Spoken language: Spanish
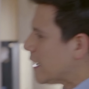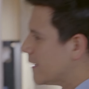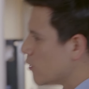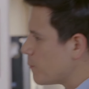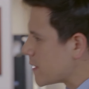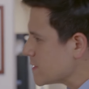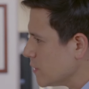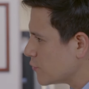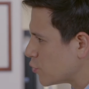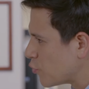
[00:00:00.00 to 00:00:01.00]
que le
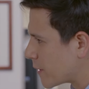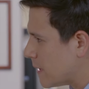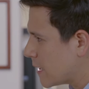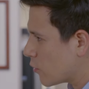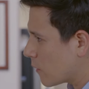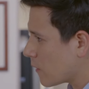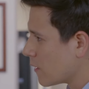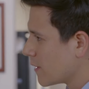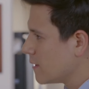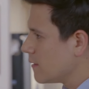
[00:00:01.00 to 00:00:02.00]
compraste un auto a tu
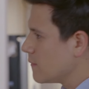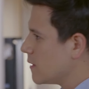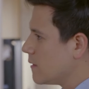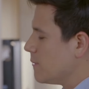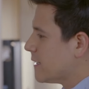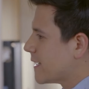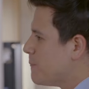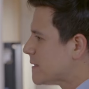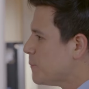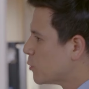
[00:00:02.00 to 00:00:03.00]
hermano? Ivana,
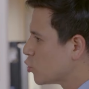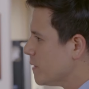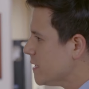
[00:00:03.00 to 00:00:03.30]
¿qué pasa por tu